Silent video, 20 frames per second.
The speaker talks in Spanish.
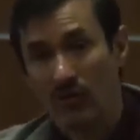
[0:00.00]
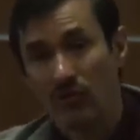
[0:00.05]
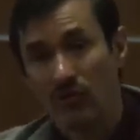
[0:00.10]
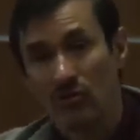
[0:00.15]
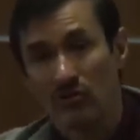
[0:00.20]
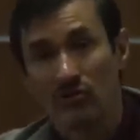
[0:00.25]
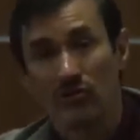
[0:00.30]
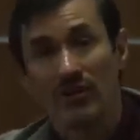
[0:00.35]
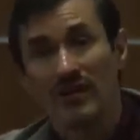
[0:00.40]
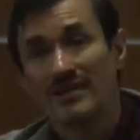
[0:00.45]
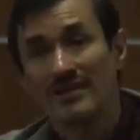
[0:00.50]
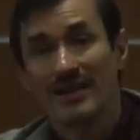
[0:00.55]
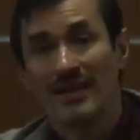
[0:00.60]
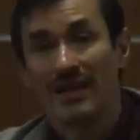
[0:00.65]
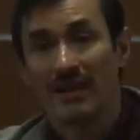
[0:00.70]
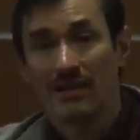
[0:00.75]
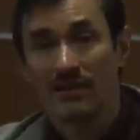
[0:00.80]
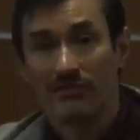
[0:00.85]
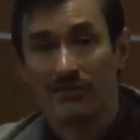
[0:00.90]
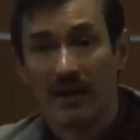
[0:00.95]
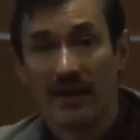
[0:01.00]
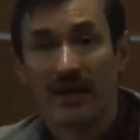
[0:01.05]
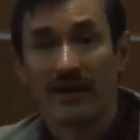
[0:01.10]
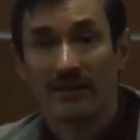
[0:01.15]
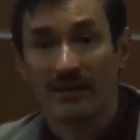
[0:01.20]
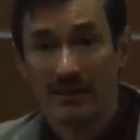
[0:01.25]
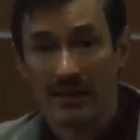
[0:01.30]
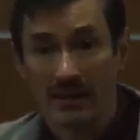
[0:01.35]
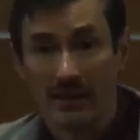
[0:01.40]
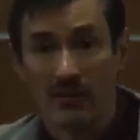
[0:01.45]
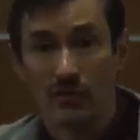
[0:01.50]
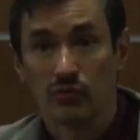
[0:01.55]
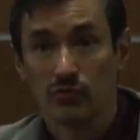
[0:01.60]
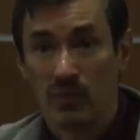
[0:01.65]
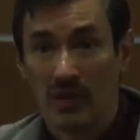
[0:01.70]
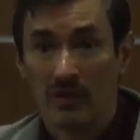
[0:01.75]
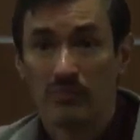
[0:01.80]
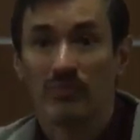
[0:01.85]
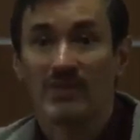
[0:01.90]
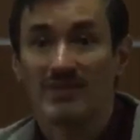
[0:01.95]
a una conclusión que sería diferente de
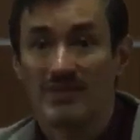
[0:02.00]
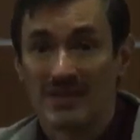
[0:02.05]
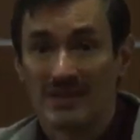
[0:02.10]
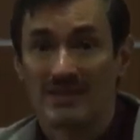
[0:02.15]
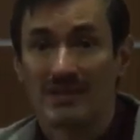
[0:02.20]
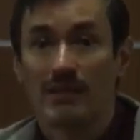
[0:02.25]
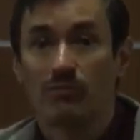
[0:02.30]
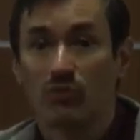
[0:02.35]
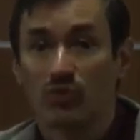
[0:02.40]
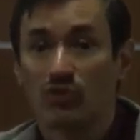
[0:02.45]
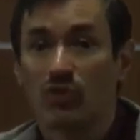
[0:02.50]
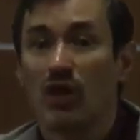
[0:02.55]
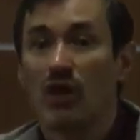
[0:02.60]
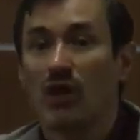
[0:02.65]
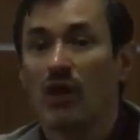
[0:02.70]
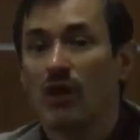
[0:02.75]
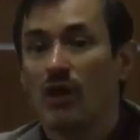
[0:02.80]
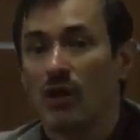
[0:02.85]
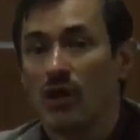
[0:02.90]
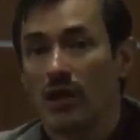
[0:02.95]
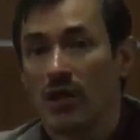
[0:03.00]
los papers que estamos